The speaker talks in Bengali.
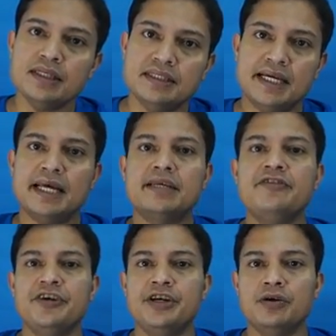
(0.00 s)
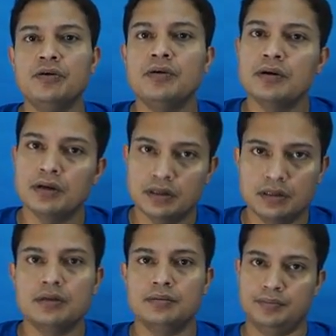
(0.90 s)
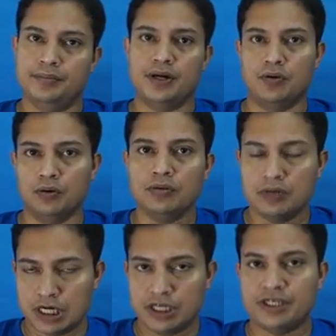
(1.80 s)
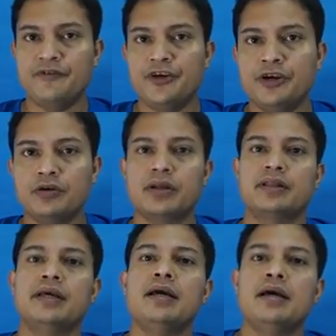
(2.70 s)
যে একটি ভিডিও বের হলো সে ভিডিওটাতে